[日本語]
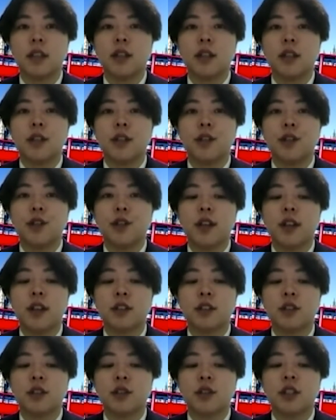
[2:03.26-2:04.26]
留学
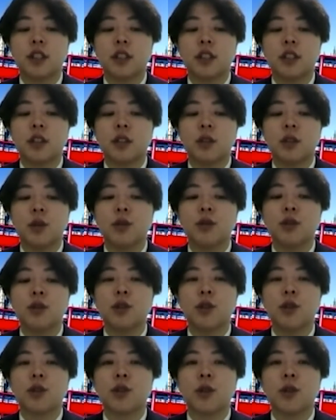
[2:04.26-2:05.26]
中止という状
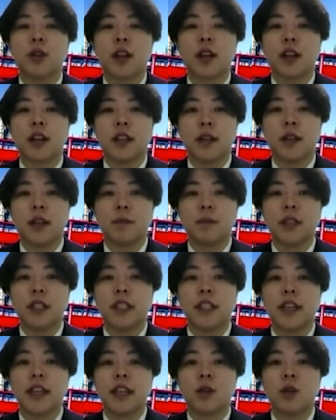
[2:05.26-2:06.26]
況の中で意
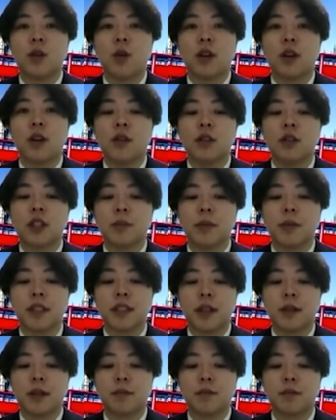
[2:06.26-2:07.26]
見交換をしまし
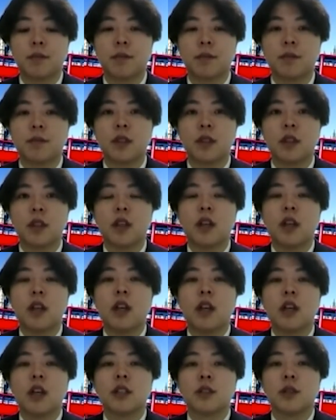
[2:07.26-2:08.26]
た。
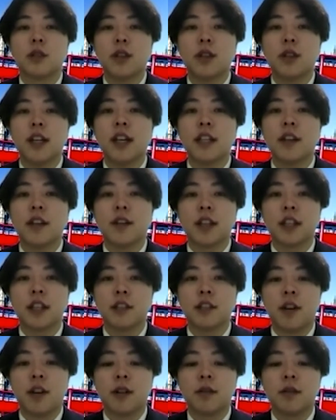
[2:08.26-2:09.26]
その中で私
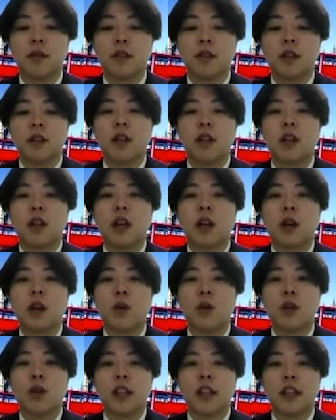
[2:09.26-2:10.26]
は、
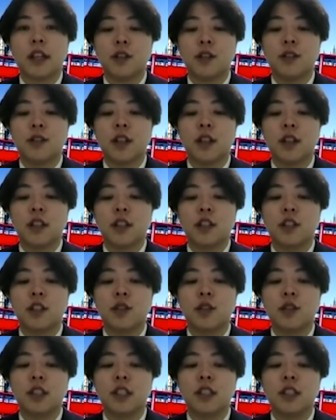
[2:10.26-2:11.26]
コロナで留学が中
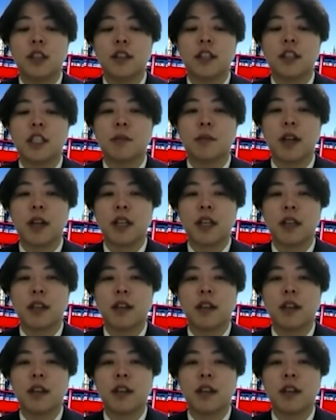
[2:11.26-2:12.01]
止になってしまい、